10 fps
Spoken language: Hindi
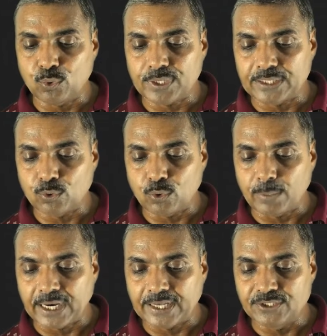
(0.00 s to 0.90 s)
गया देखो
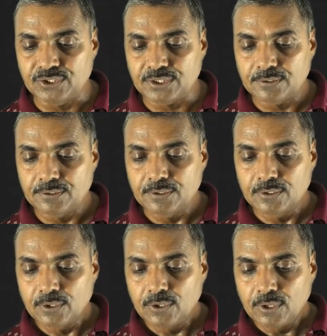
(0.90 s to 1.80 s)
भाज्य
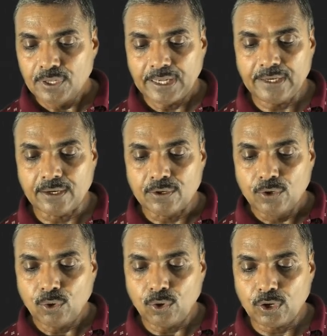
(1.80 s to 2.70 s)
है ना
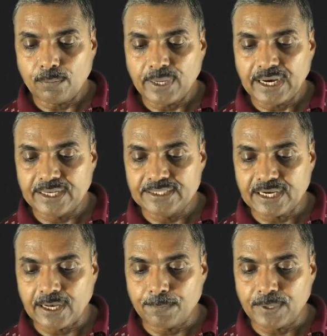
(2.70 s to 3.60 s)
और
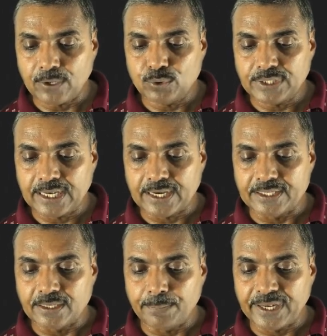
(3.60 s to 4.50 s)
भाजक आपका हो जाएगा
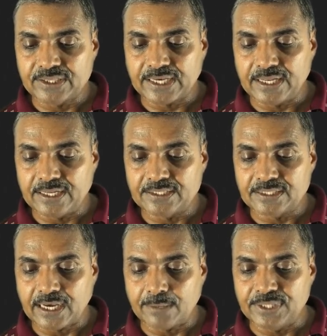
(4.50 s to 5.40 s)
ये पैंतालीस
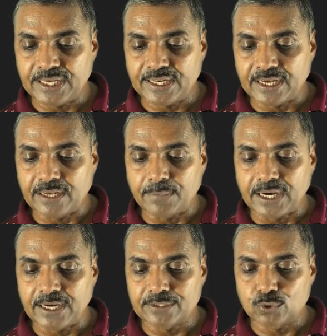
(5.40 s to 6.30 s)
अब देना है
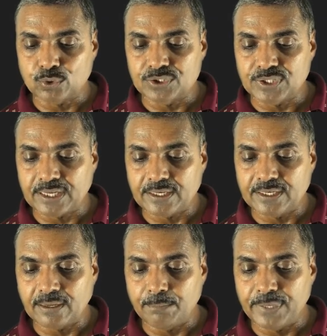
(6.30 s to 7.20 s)
भाग देखो कितना
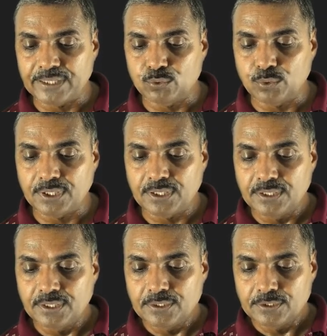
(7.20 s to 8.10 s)
नब्बे दूनी
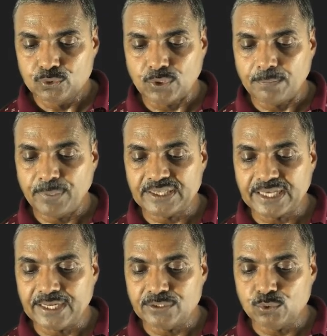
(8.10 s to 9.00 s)
सॉरी
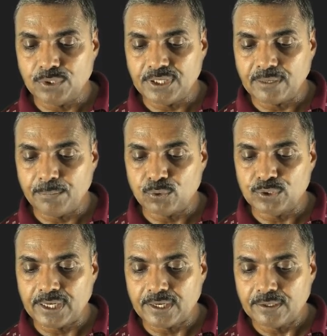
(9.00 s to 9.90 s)
पैंतालीस दूनी नब्बे हो
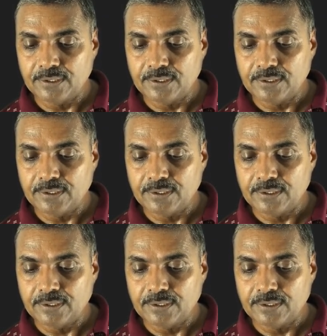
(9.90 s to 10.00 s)
जाएगा